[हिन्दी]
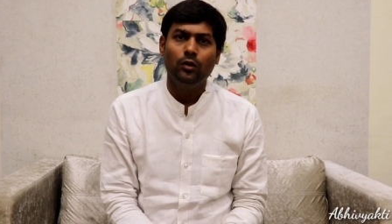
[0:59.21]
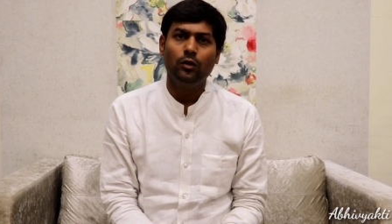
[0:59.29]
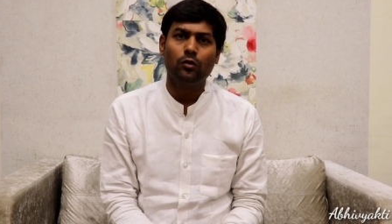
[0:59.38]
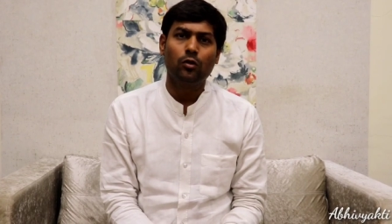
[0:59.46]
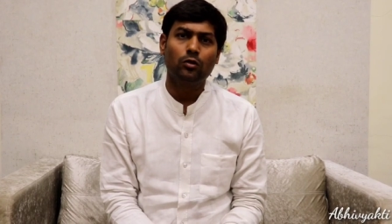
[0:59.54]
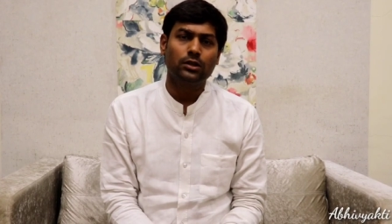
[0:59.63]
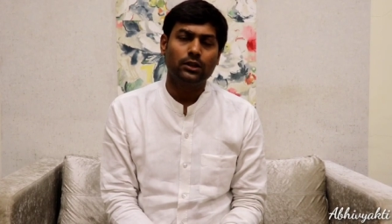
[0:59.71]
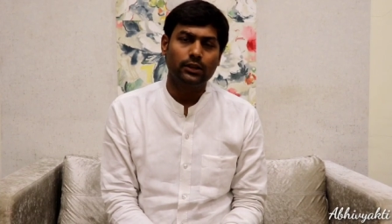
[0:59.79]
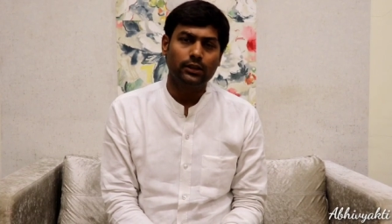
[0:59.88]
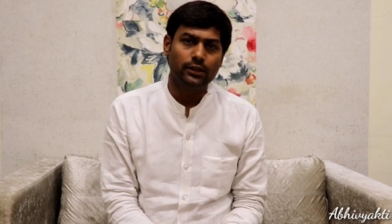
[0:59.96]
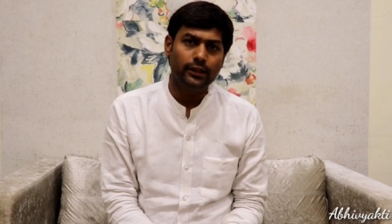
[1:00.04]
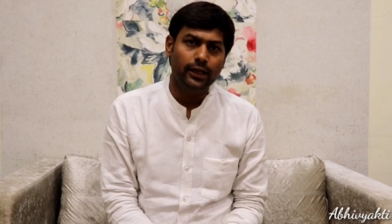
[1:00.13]
लोगों को
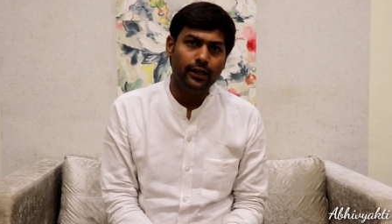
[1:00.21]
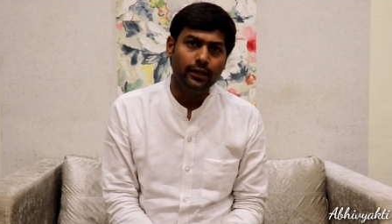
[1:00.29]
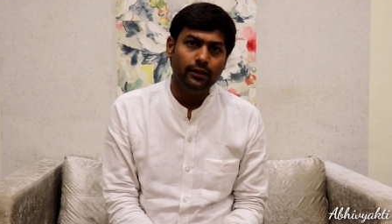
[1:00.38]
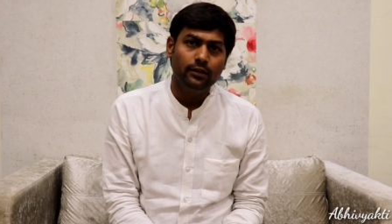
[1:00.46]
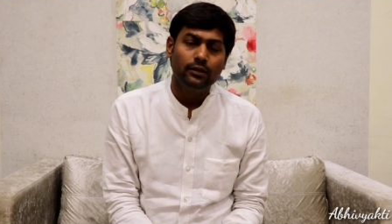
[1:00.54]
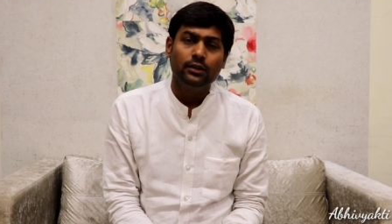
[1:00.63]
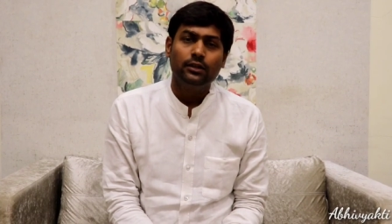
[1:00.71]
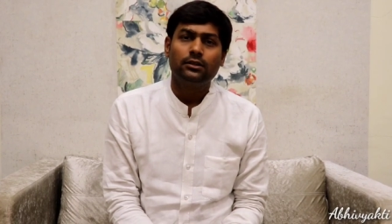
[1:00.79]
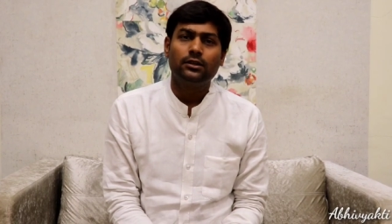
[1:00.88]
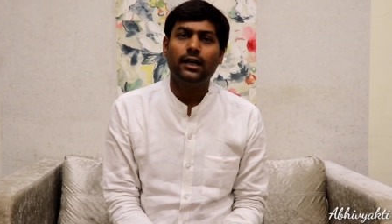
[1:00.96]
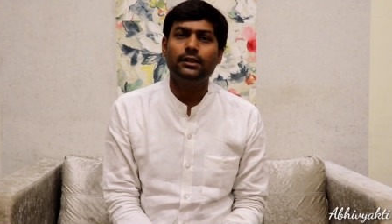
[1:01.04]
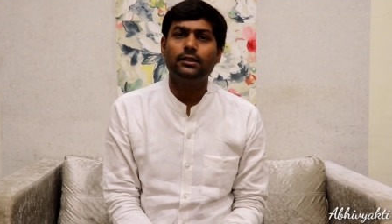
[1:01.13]
सतर्क किया है
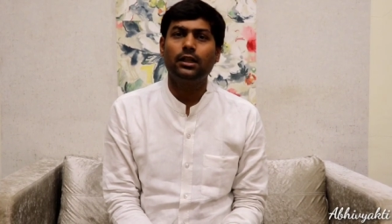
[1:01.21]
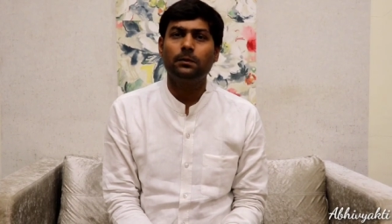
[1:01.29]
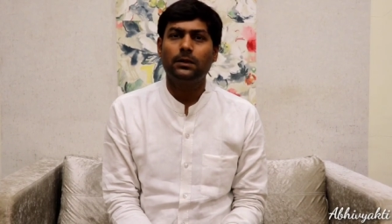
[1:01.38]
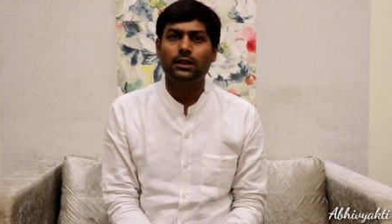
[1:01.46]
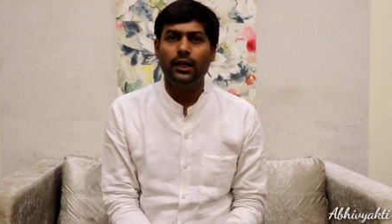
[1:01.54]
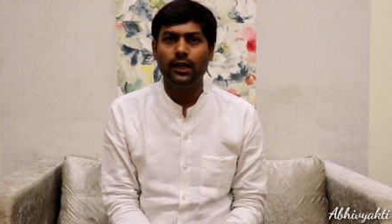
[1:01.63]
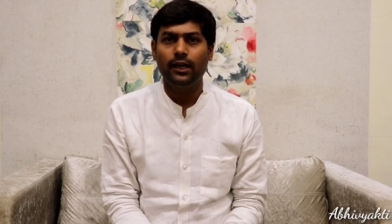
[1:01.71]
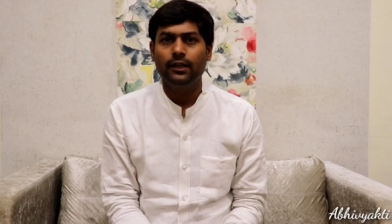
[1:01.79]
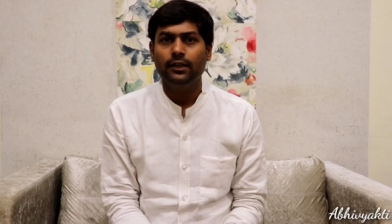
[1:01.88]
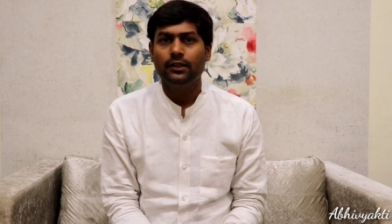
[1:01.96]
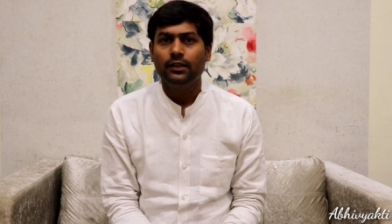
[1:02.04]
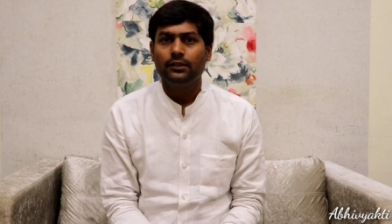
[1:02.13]
साथ ही साथ बताया है
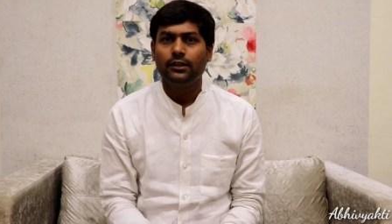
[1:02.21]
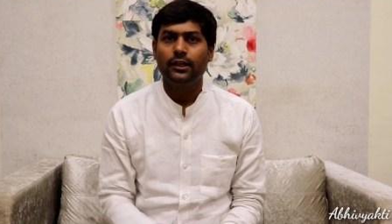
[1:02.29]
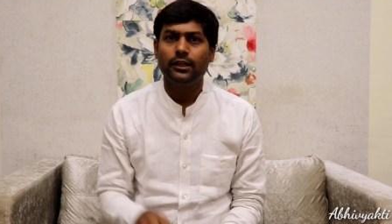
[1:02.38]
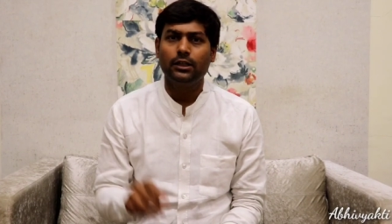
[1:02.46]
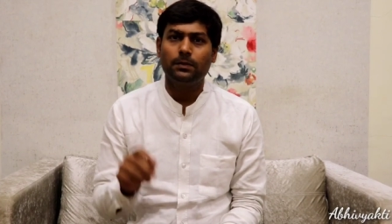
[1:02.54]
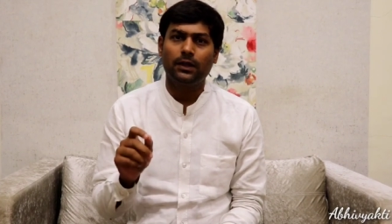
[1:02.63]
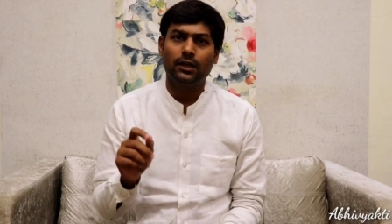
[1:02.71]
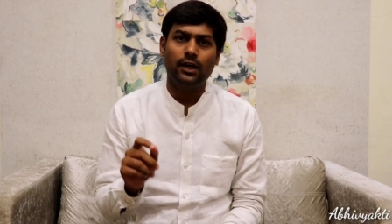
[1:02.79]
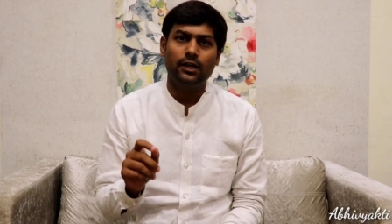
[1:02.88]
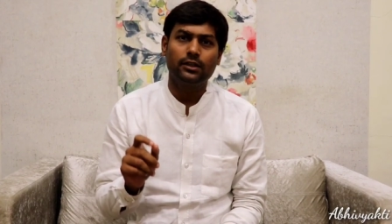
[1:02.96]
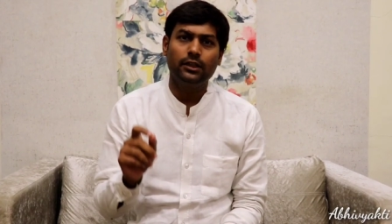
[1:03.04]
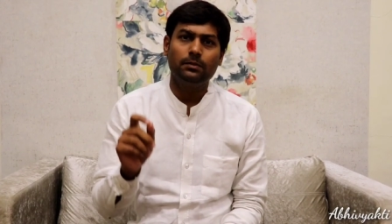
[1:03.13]
कि किस
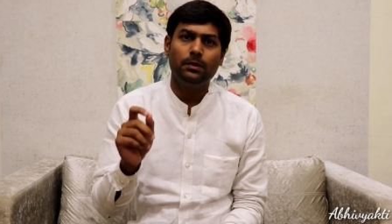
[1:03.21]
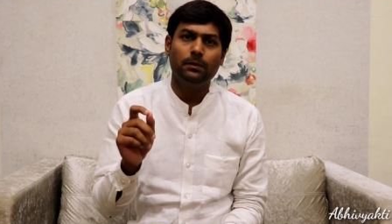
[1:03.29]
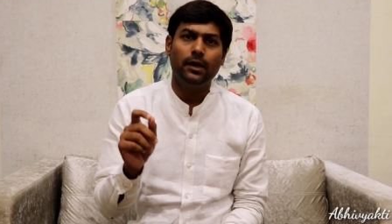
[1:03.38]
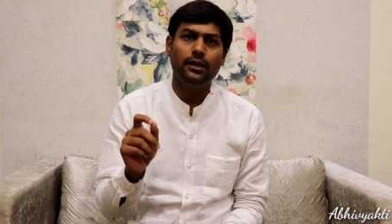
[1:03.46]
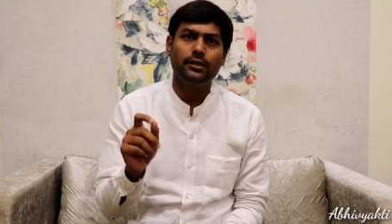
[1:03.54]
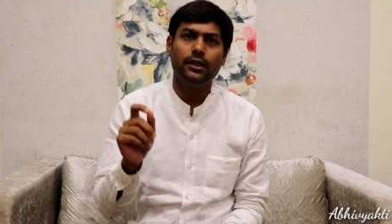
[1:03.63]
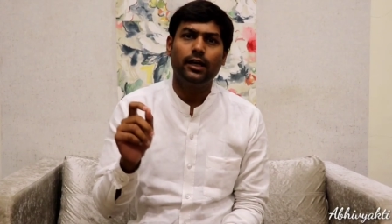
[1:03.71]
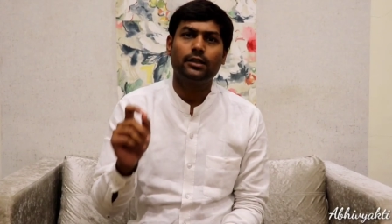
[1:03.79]
प्रकार से इस बीमारी से